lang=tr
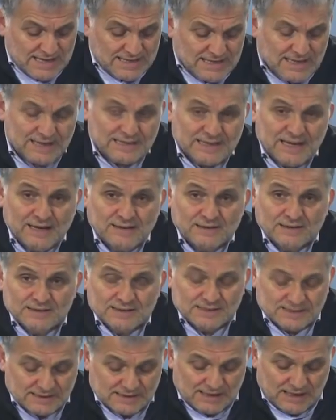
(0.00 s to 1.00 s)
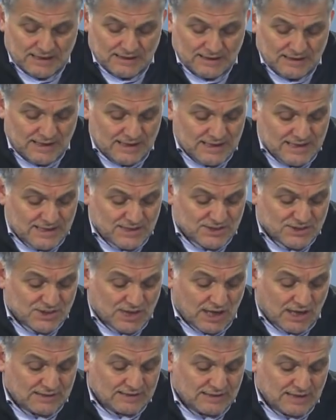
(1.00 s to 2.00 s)
Neden ısrarla hiç
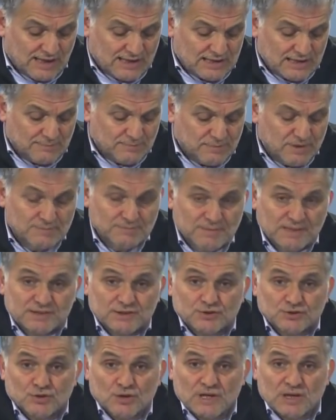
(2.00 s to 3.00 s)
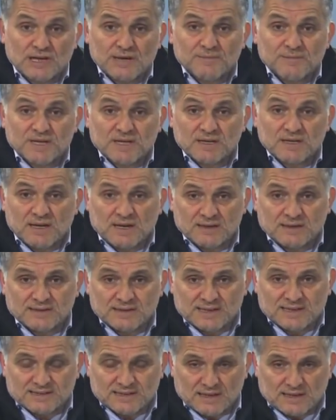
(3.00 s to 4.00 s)
hata yapılmadı söyleminin
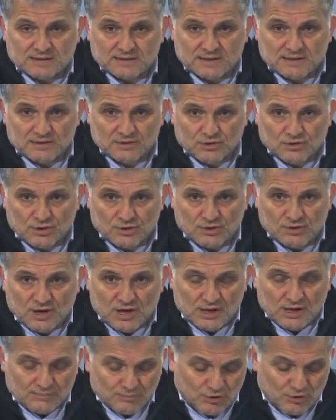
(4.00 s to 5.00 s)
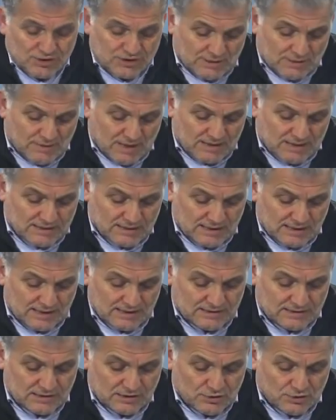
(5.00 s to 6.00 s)
ardına saklanılıyor? Bu cemaati
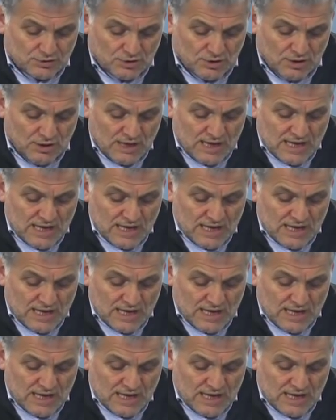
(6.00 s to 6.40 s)
kastediyor.